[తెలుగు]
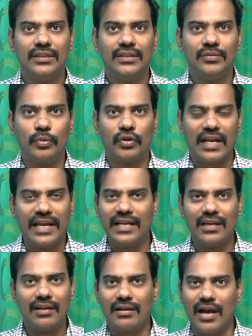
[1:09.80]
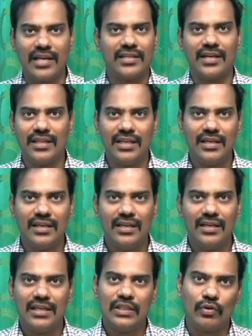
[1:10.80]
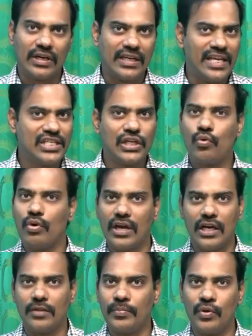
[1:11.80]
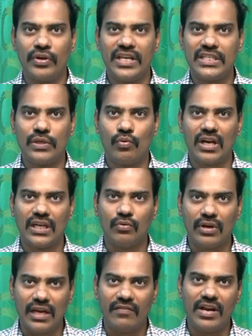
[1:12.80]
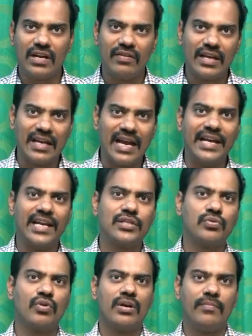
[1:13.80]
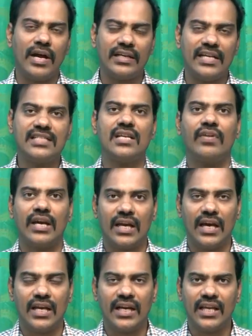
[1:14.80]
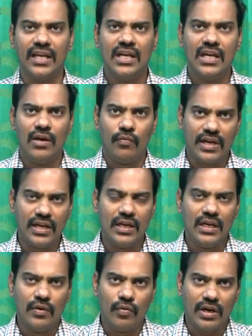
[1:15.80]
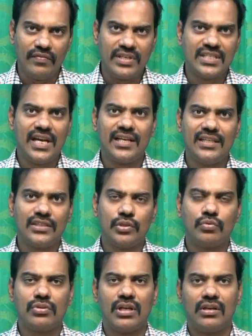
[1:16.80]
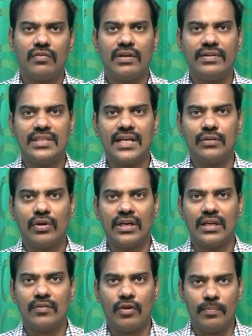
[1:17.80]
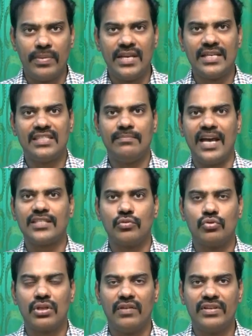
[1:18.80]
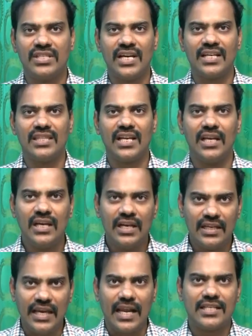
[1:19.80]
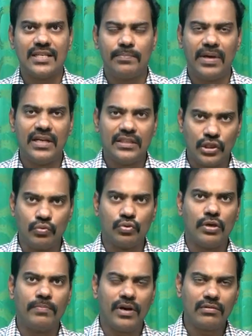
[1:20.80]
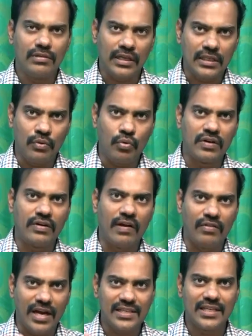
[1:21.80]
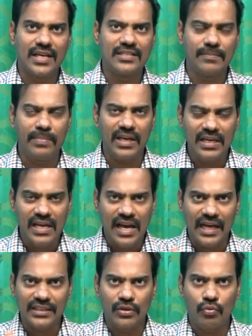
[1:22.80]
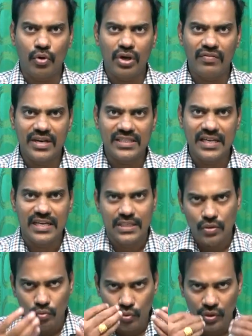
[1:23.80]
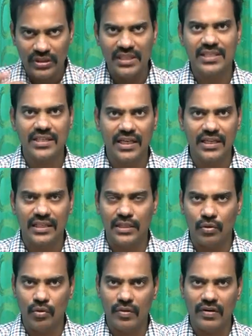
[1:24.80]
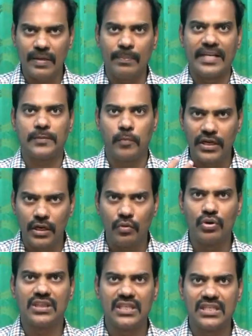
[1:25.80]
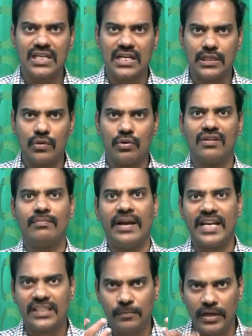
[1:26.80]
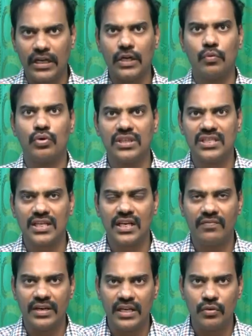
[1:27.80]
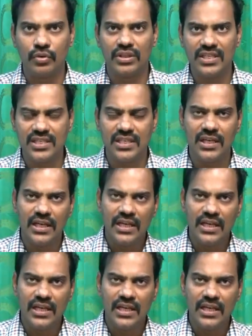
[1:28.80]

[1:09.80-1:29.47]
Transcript: ఇప్పుడు ట్రైనింగ్ కాదండి ఇది ఇది ఒక టీచింగ్ కూడా కాదు ప్యూర్ టీచింగ్ కూడా కాదు ఒక రకమైనటువంటి గైడెన్స్ కూడా ఆ టీచర్ ఇవ్వగలగాలి అంటే ఒక ఒక విద్యార్థి చదువుతున్నటువంటి విద్యార్థి ఒక ఒక బీఎస్సీ మ్యాథ్స్ చదువుతున్న విద్యార్థికి ఎలా చెప్పాలి చదువుతో పాటు అతనికి ఉన్నటువంటి అవకాశాలను చెప్పాలి అతనికి ఉన్నటువంటి స్కిల్స్ నువ్వు గుర్తించాలి అతనికి ఉన్నటువంటి ప్లస్ పాయింట్లు గుర్తించాలి అతనికి ఉన్నటువంటి మైనస్ పాయింట్లు గుర్తించాలి ఇవన్నీ గుర్తించి